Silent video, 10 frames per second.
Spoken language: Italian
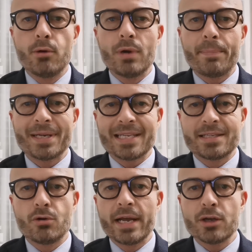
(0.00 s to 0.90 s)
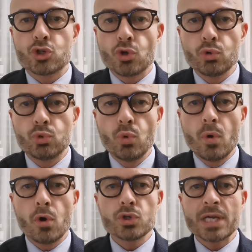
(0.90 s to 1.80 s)
una prestazione
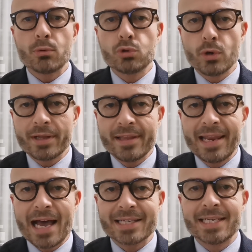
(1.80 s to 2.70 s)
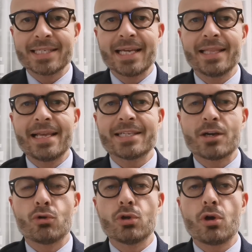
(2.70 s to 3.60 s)
sontuosa autore dell'assist del
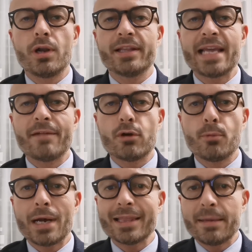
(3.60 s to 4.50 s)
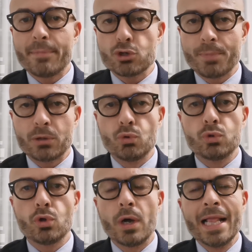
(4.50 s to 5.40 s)
secondo gol di Alvaro Morata ma
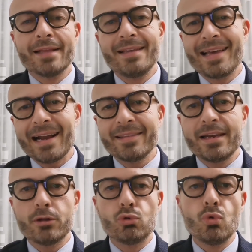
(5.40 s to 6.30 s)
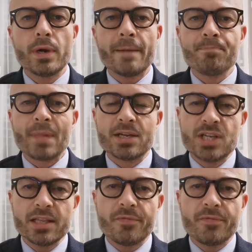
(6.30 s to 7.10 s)
soprattutto di grandi letture sia